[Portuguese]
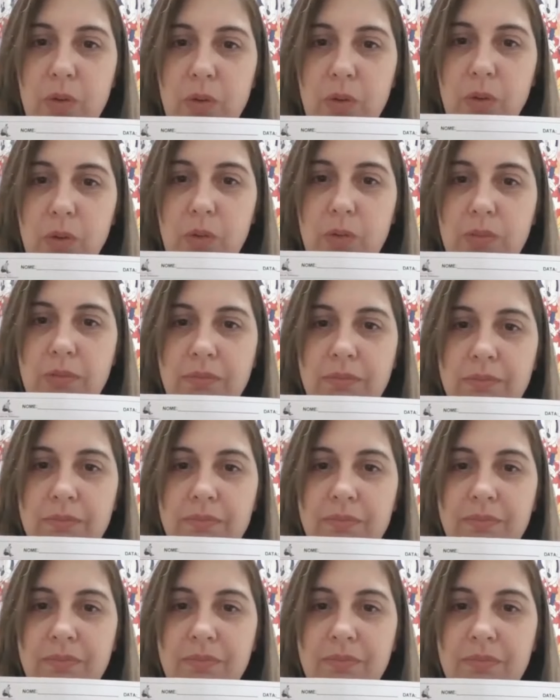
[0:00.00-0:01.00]
Um,
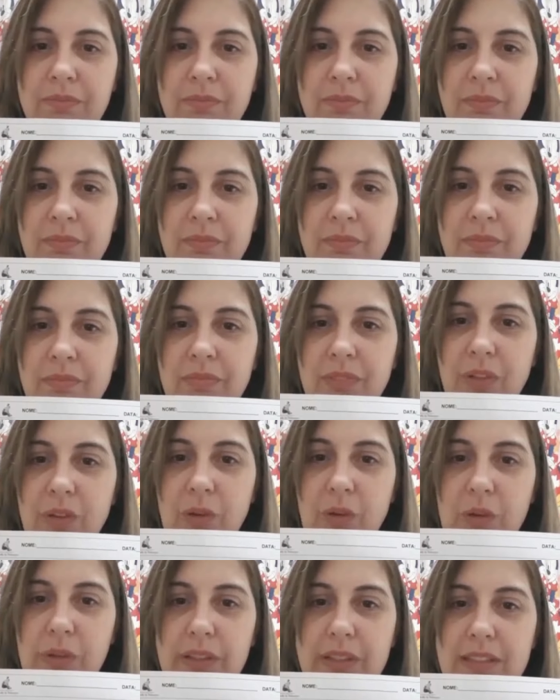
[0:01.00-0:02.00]

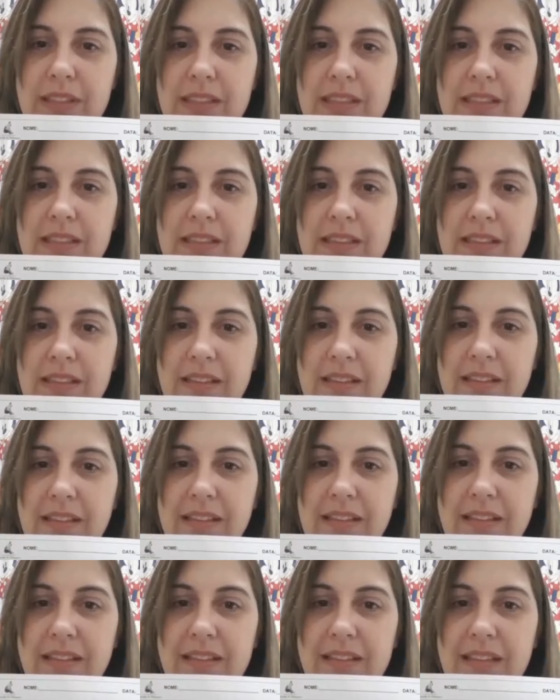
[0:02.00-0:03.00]
dois,
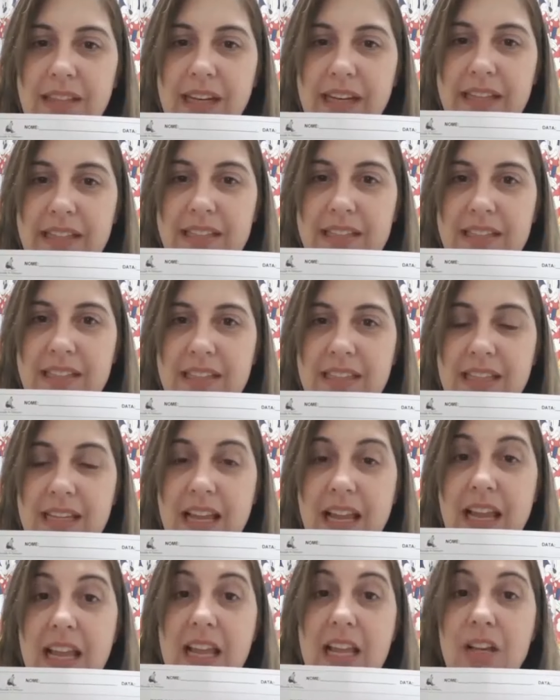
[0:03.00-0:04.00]
três.
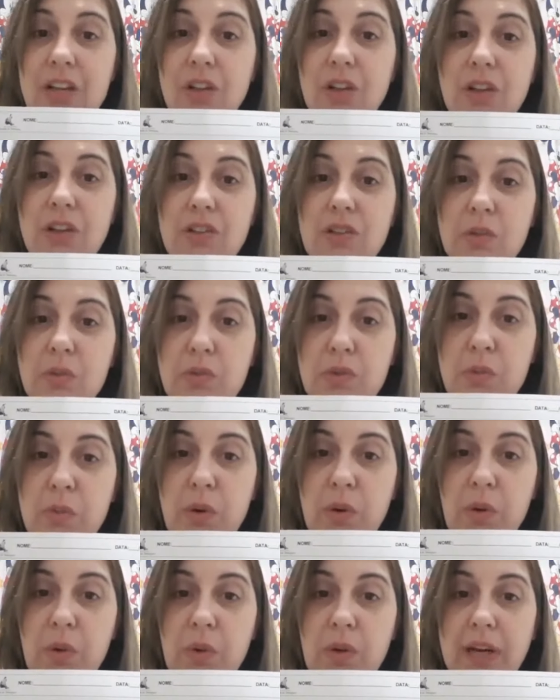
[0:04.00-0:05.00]
Nós vamos
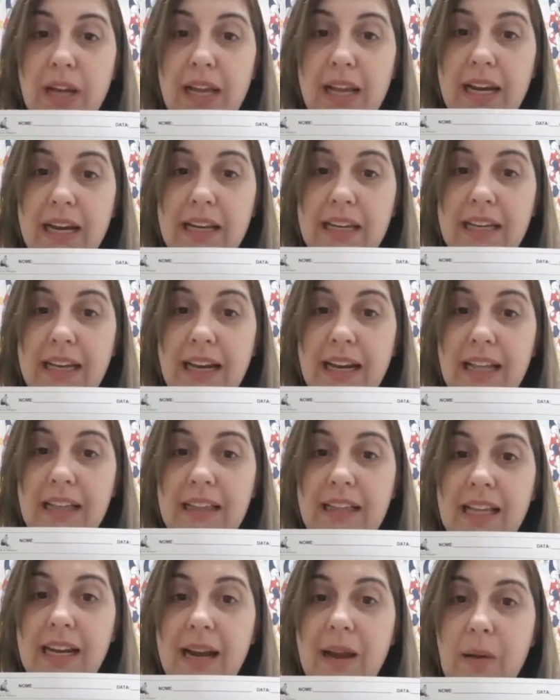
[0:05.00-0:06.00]
procurar aqui na
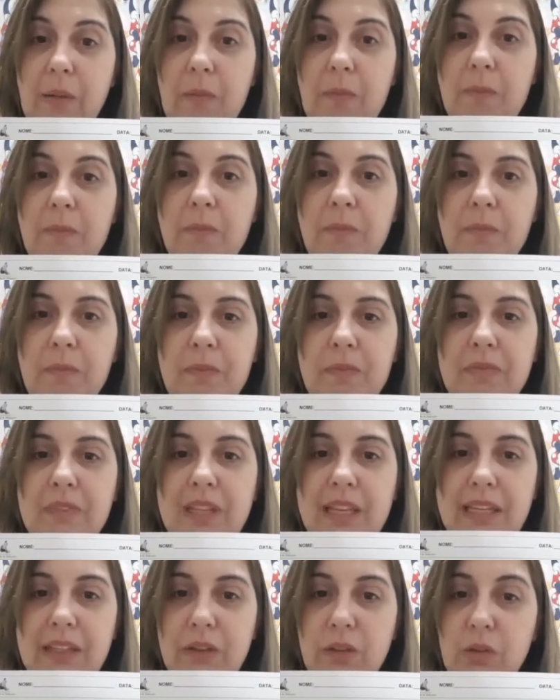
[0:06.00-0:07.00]
lateral,
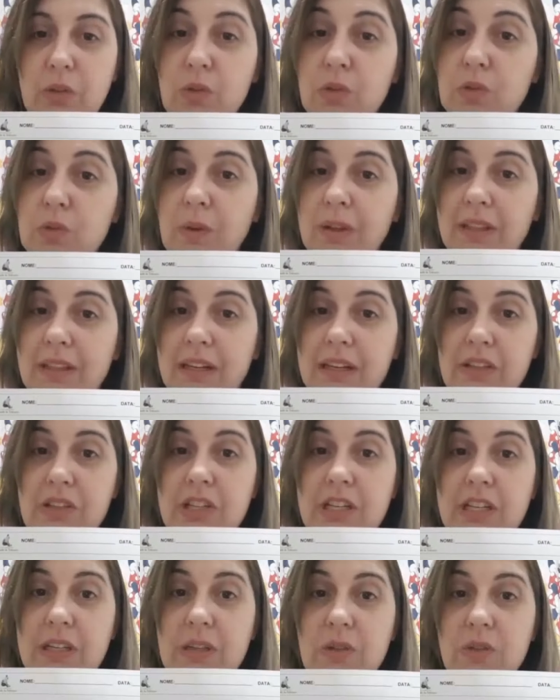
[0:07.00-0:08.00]
dentro dos
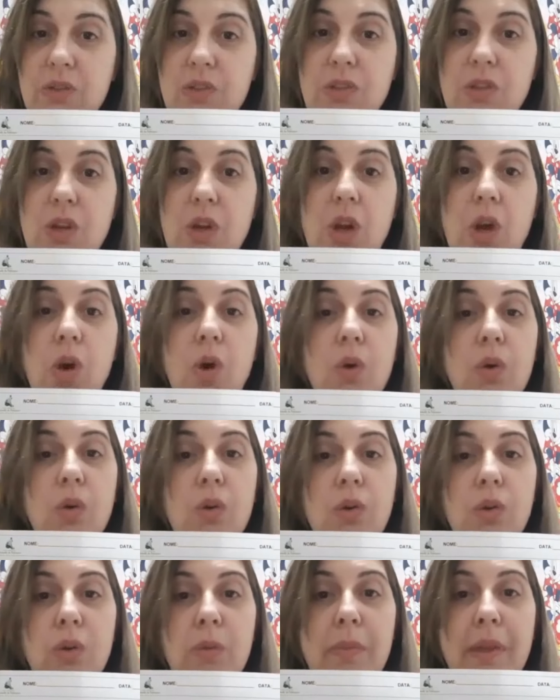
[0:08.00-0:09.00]
quadradinhos, o
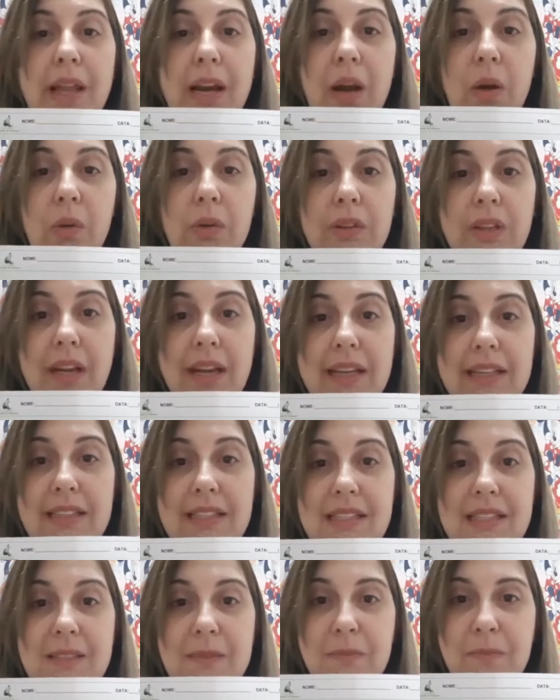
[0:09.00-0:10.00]
numeral
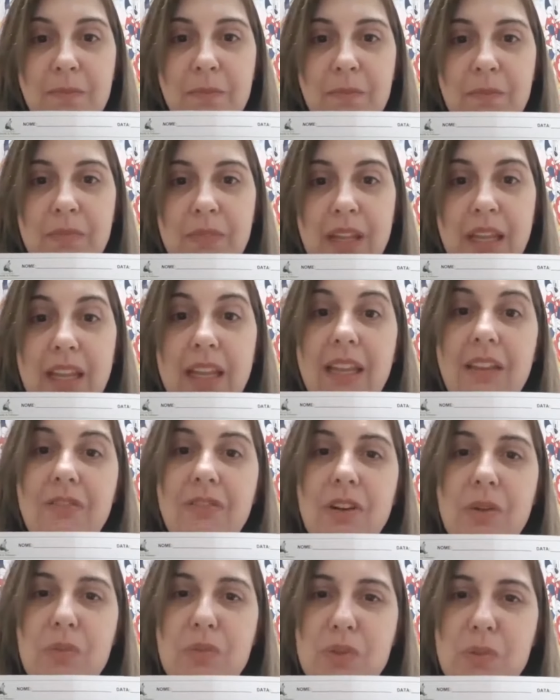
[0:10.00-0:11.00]
3 e
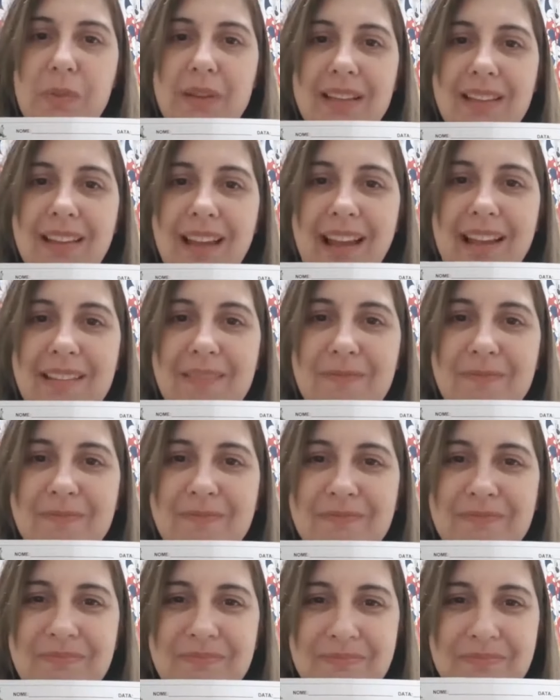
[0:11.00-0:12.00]
vamos pintar.
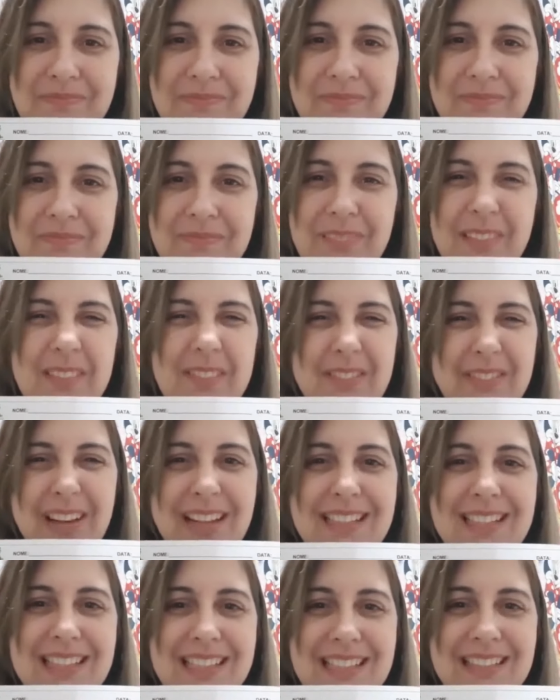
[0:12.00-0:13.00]

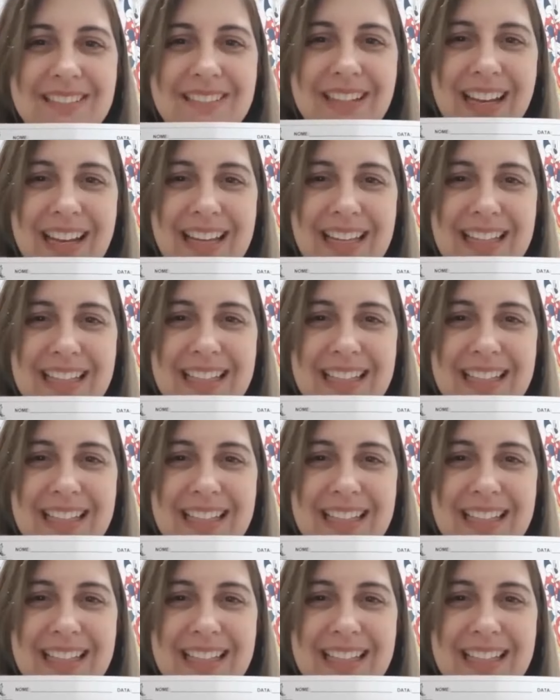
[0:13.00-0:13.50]
Facinho, né?